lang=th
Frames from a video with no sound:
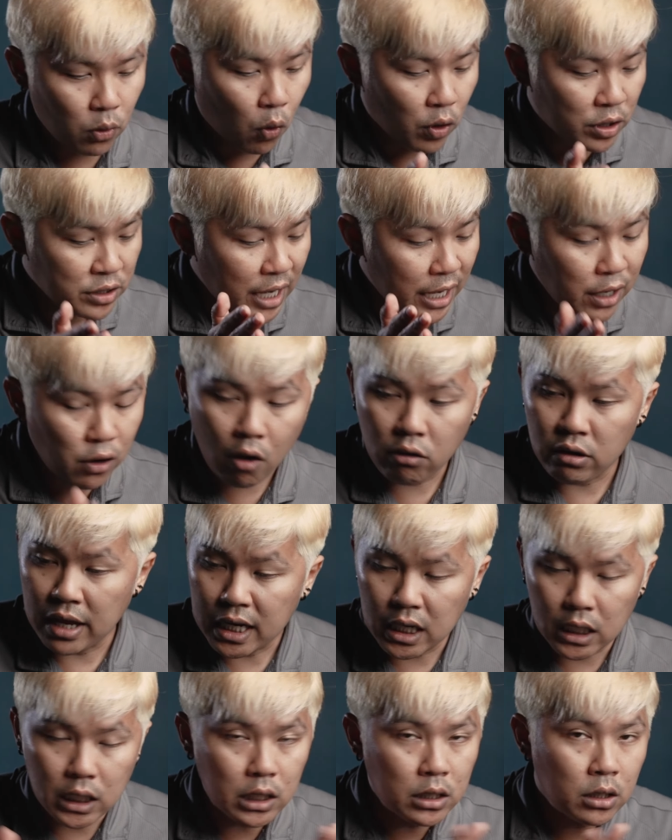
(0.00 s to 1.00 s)
คนใช้กล้อง
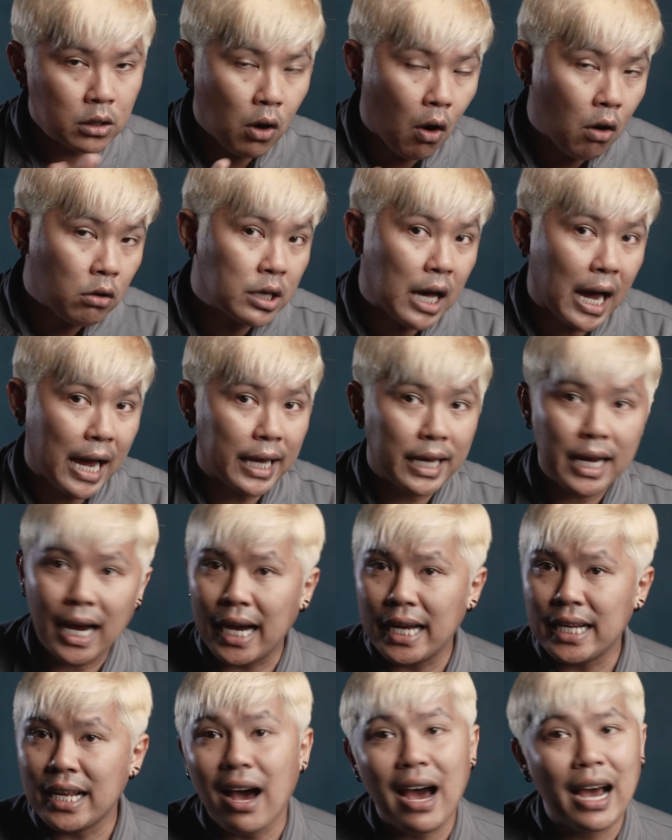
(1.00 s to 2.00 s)
เล็กหรือกล้องใหญ่
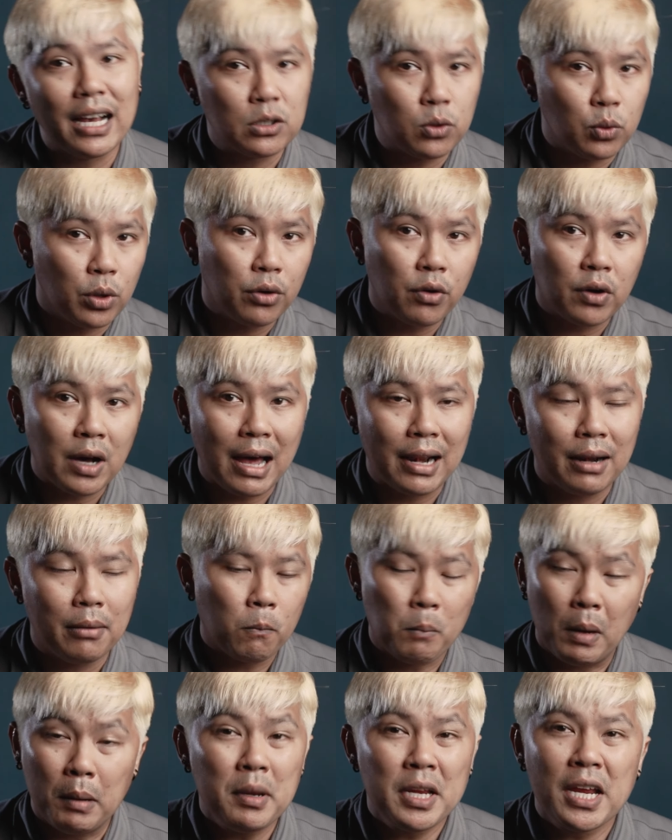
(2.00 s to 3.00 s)
ใครถ่ายสวยกว่ากัน
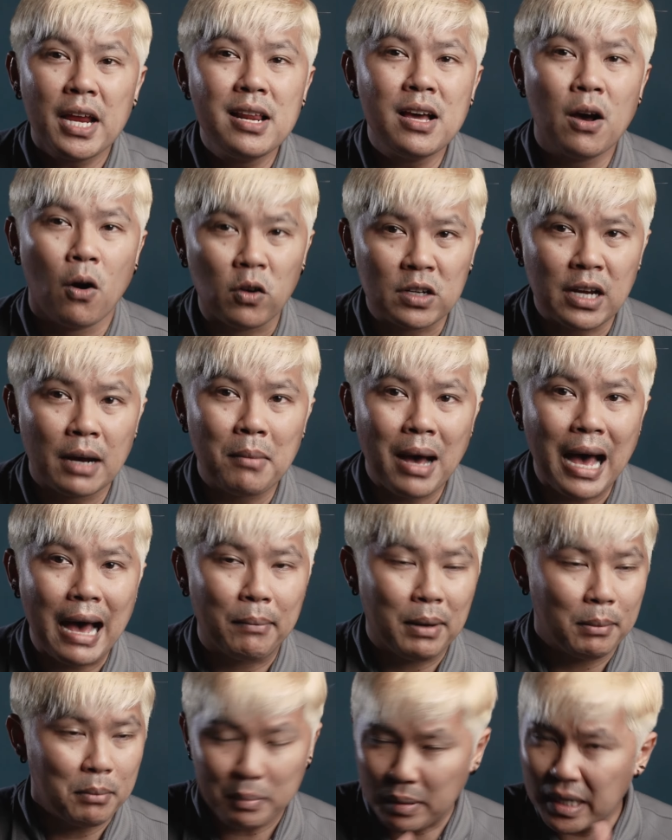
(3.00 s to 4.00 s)
มันไม่ใช่เรื่องของช่างภา
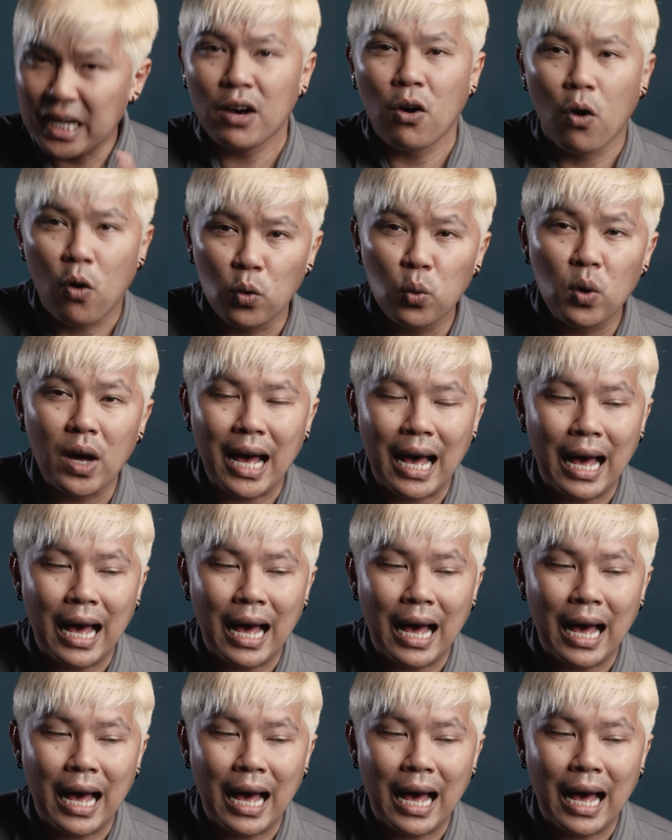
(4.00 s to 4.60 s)
พมันเป็นเรื่องของลูก